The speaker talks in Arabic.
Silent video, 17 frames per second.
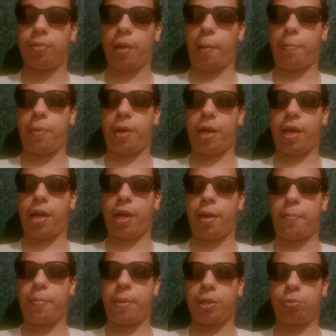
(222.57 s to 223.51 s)

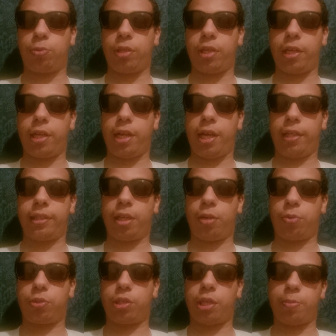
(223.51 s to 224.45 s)
اما اما تقول انا
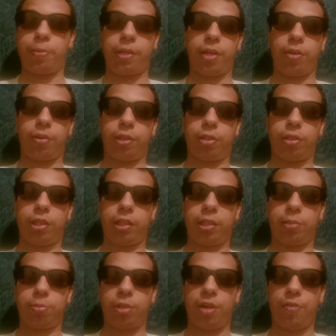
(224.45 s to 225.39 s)
العداله والتنميه ولا داكشي
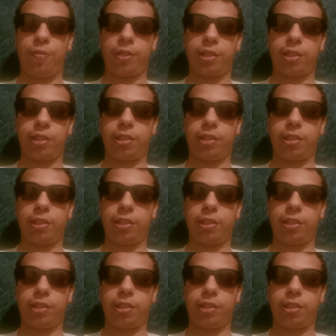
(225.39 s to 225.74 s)
هذيك المنافسه